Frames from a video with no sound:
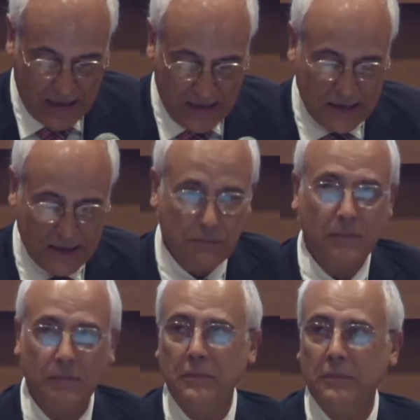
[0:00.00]
Eh,
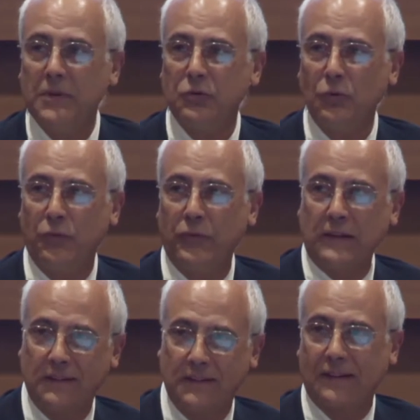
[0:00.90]
mas o
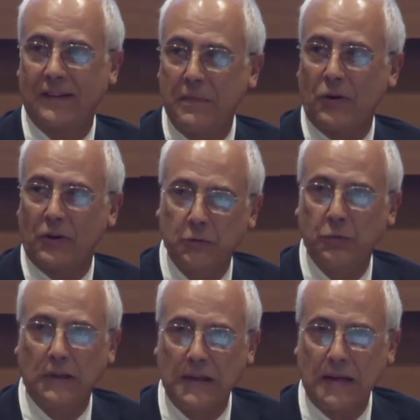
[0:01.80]
facto de ser da maior
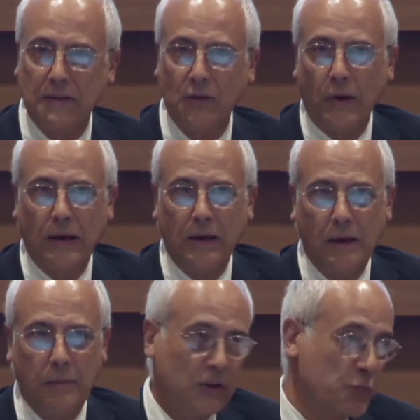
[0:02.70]
atualidade não é
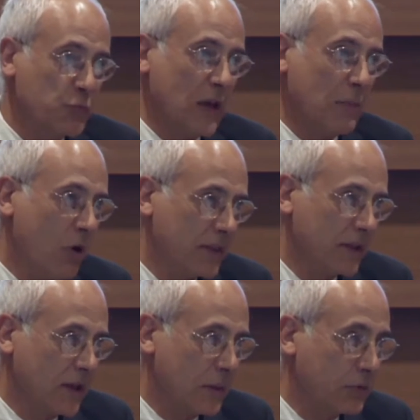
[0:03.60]
apenas porque é
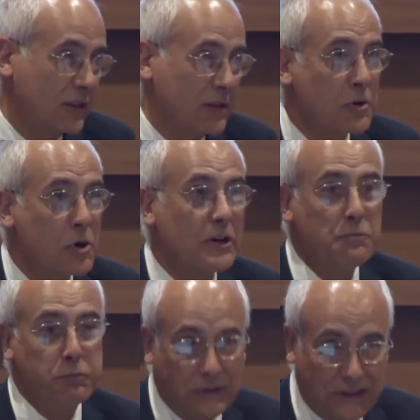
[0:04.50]
moda, é porque é da maior
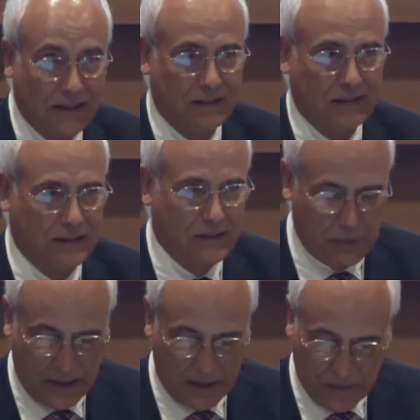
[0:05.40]
importância
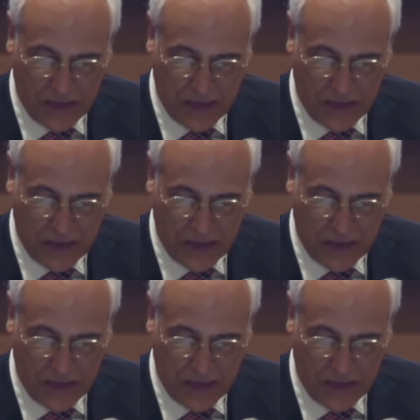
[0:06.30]
também.